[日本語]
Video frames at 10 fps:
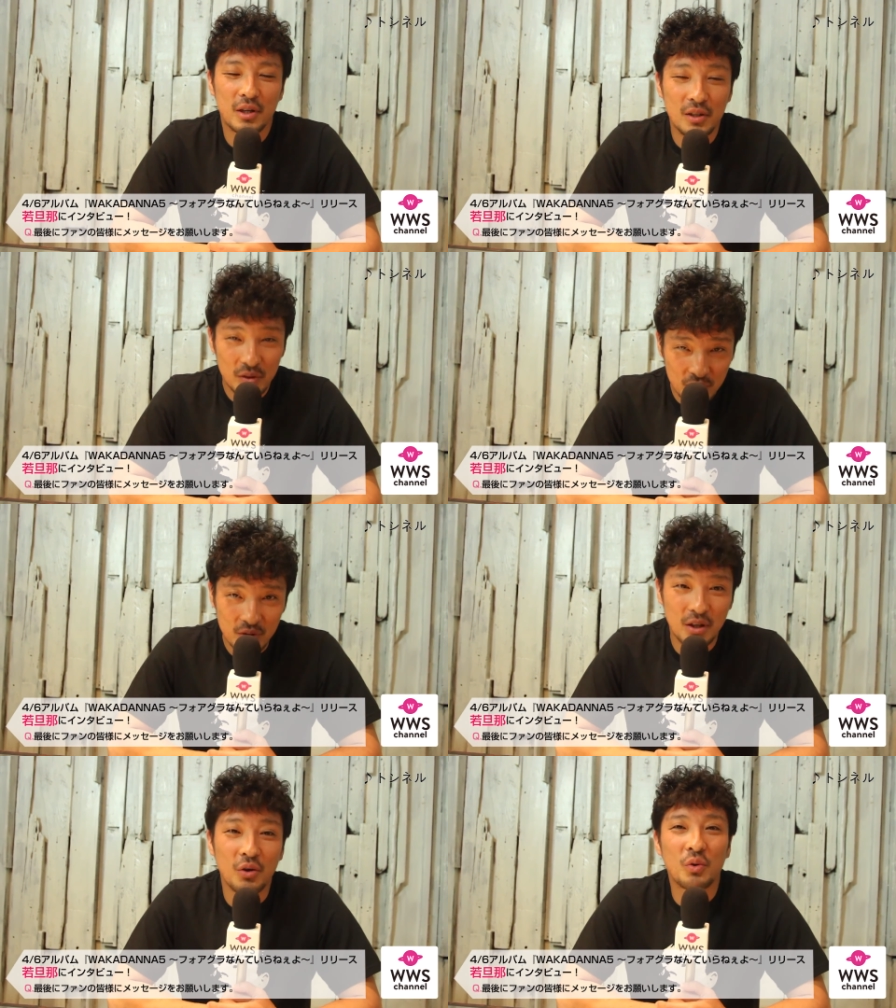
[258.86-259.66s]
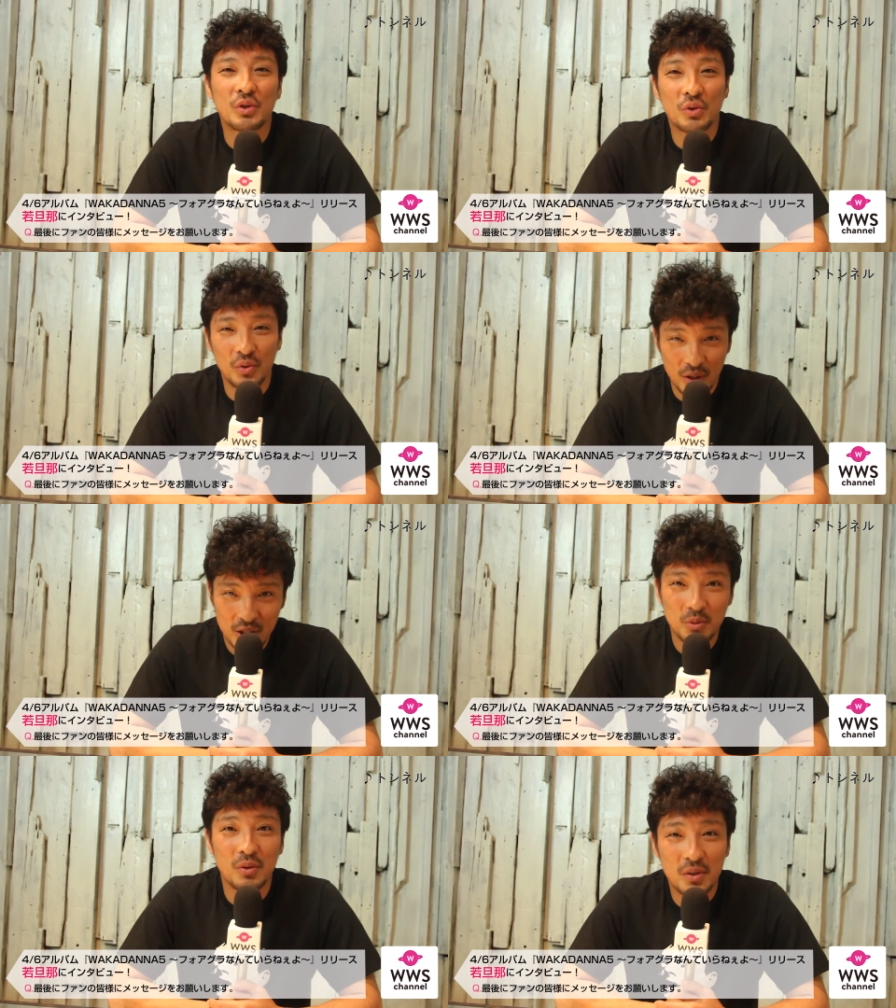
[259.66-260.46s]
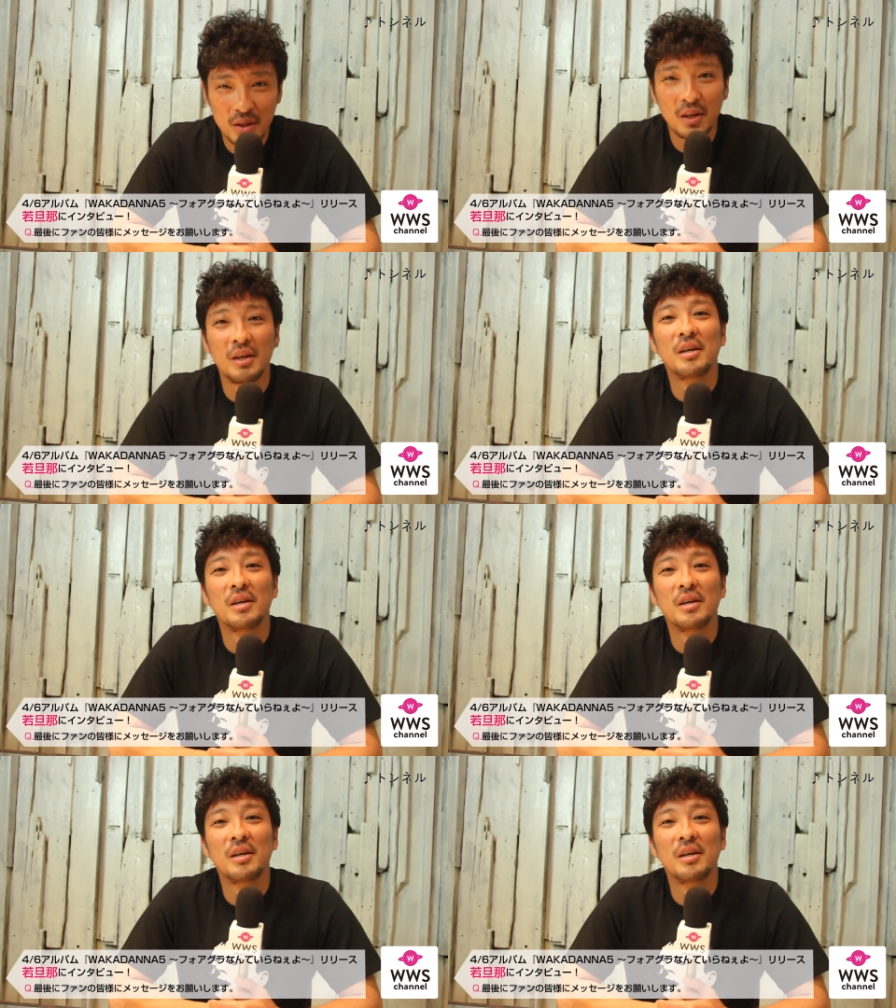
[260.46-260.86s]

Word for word: 引き続きよろしくお願いします